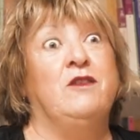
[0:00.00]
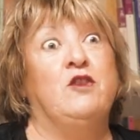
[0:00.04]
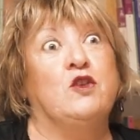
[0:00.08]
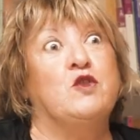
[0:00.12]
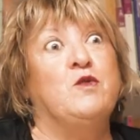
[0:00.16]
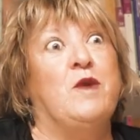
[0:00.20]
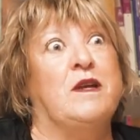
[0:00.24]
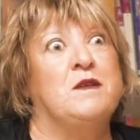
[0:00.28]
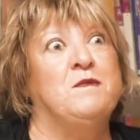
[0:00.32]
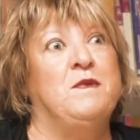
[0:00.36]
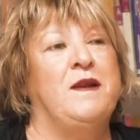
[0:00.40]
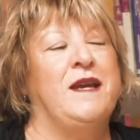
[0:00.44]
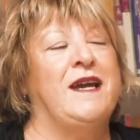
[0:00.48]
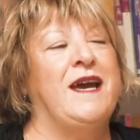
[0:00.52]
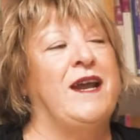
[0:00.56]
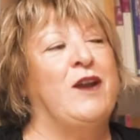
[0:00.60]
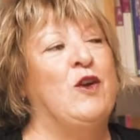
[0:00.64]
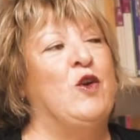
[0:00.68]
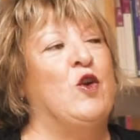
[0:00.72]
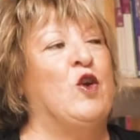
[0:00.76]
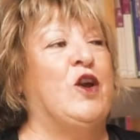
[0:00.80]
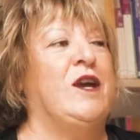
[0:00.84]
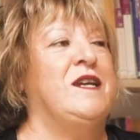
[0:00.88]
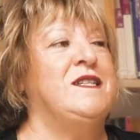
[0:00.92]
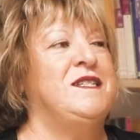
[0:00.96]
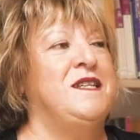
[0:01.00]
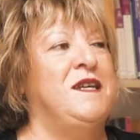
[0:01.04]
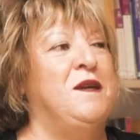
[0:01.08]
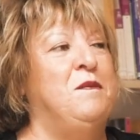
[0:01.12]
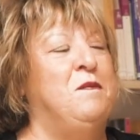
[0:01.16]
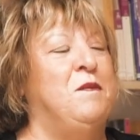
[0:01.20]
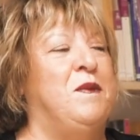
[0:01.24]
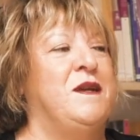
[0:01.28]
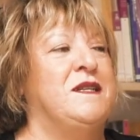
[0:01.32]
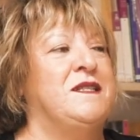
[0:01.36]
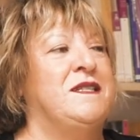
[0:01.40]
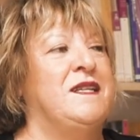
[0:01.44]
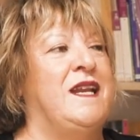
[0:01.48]
Entonces voy a explicar lo que es
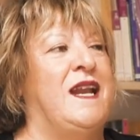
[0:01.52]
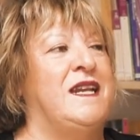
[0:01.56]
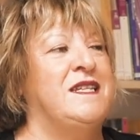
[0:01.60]
IPES.